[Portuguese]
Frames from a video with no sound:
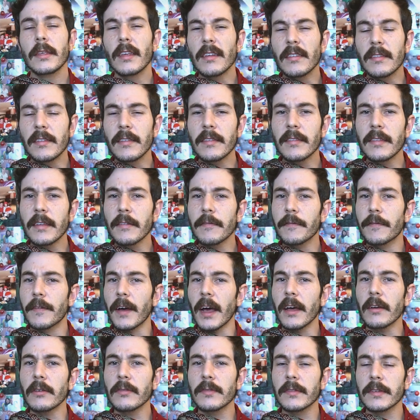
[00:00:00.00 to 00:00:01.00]
E existem
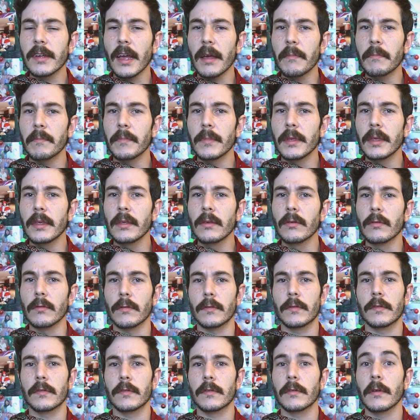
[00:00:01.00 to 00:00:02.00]
vários
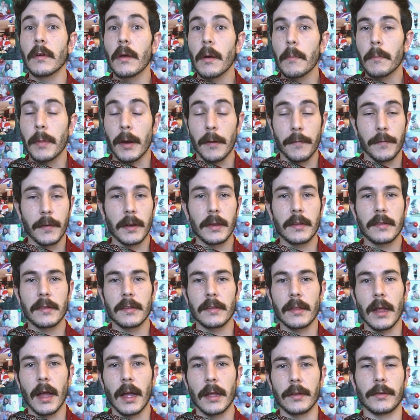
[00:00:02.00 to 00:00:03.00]
caminhos para a
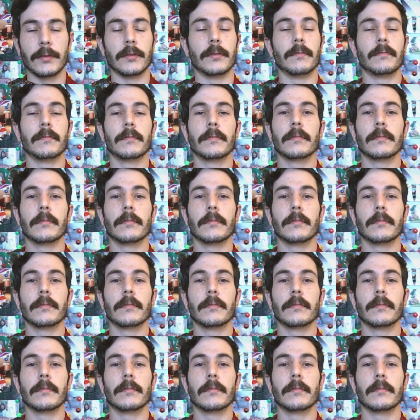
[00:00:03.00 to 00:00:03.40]
felicidade.